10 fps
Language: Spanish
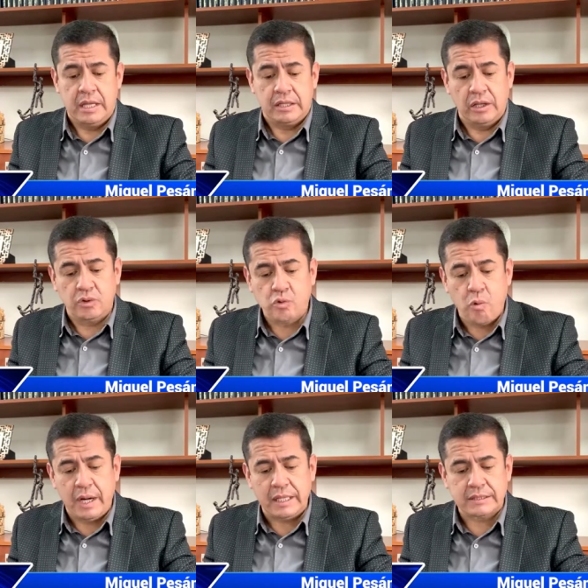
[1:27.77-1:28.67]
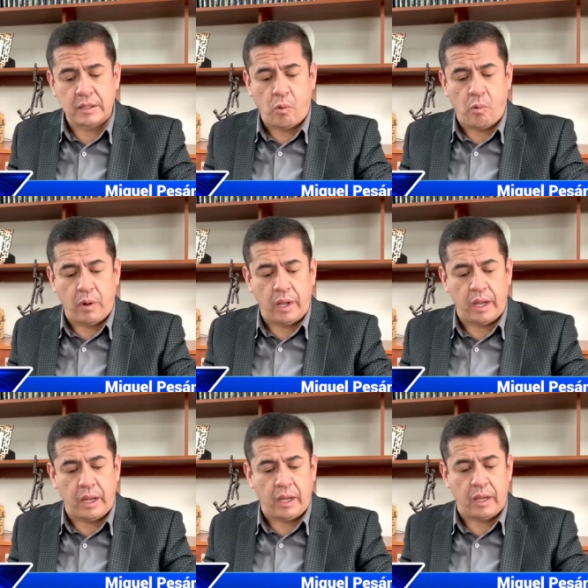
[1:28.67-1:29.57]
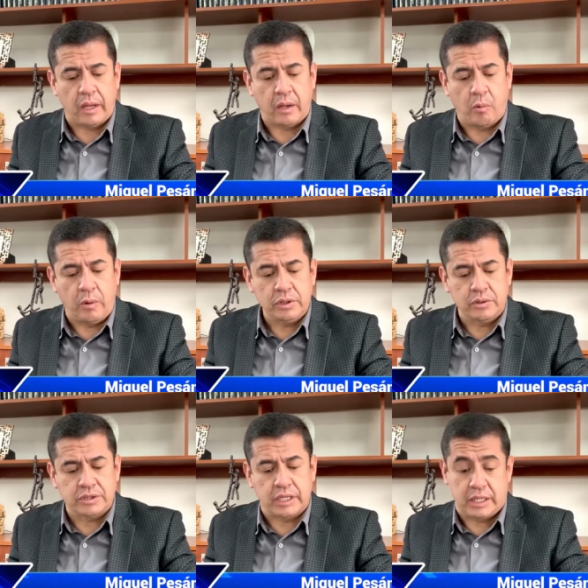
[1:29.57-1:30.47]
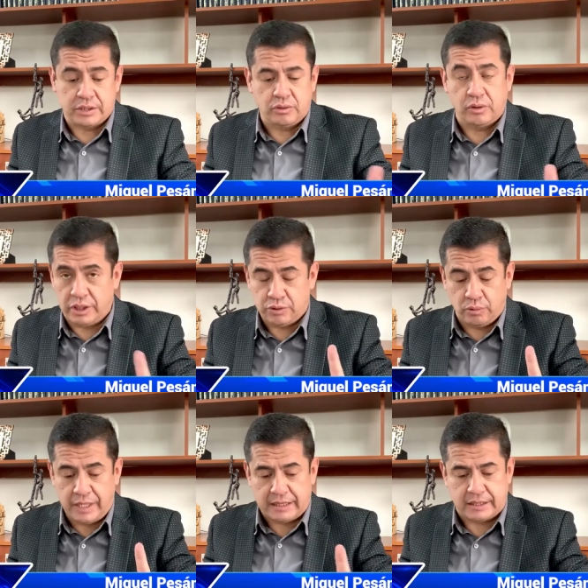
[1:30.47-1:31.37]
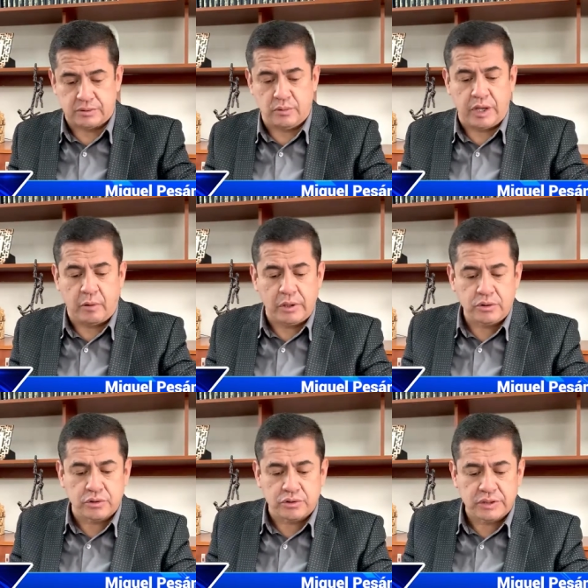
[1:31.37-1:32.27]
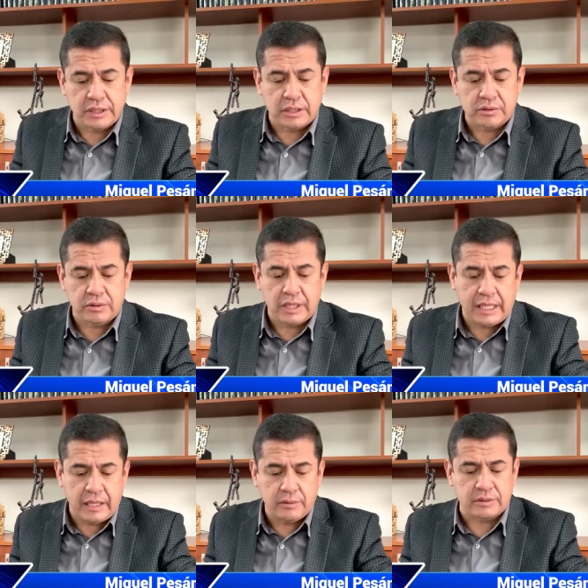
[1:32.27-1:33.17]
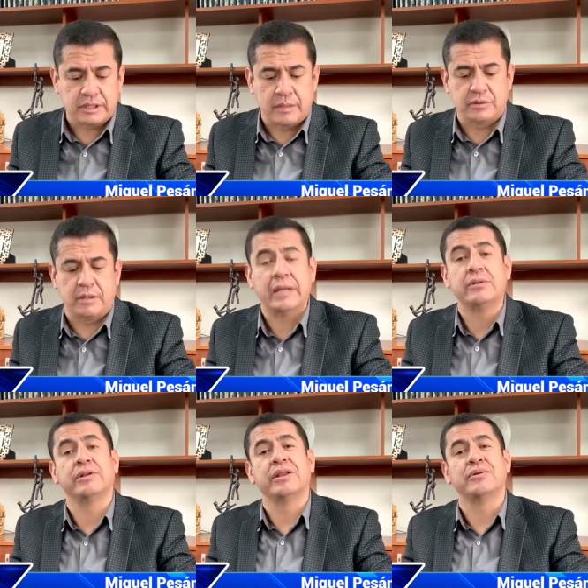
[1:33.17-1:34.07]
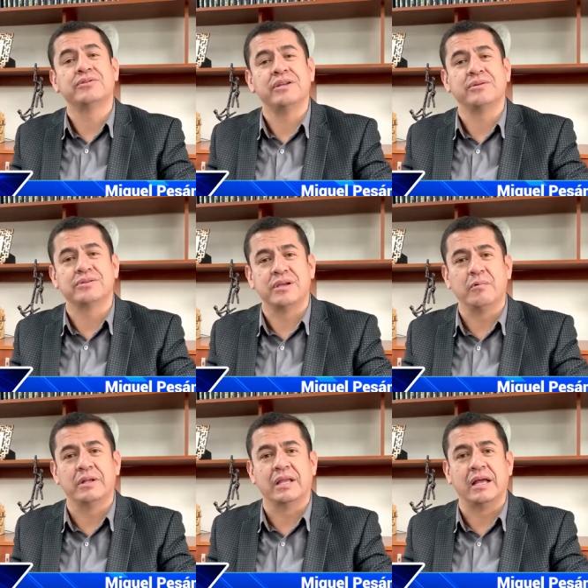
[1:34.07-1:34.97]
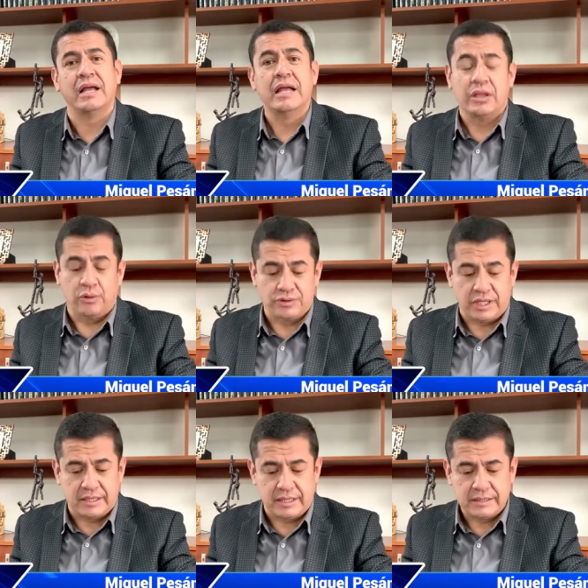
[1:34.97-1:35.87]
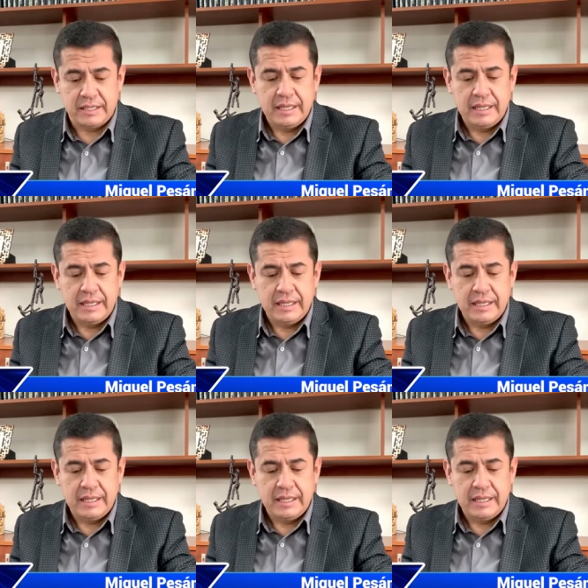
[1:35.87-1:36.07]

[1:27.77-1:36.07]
de los cuales eh, cuántos de, eh, son estudiantes y cuántos docentes contagiados, estamos hablando de 250 docentes.